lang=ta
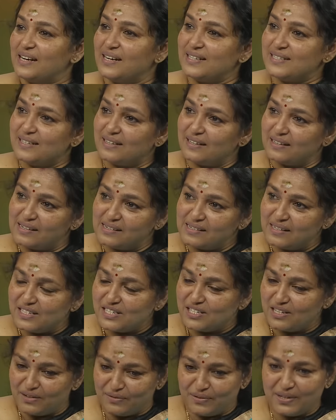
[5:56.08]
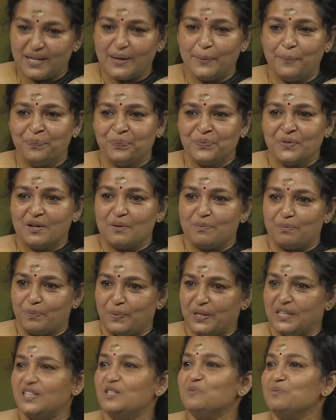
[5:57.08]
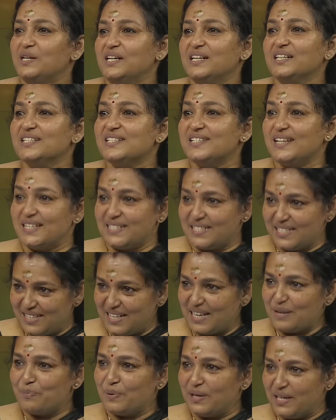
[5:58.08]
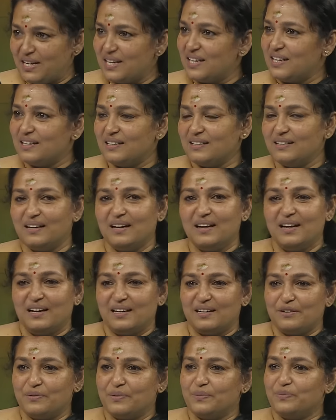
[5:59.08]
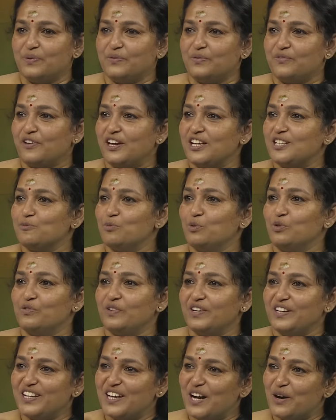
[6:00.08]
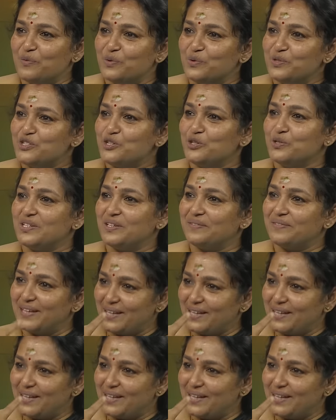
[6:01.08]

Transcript: கிடைச்ச ரெக்கக்னிஷனை விட பத்து மடங்கு ஜாஸ்தி தான் இப்போ இன்னைக்கு ஃபேஸ்புக் uh, வழியாக கண்டிப்பாக அந்த ஒவ்வொரு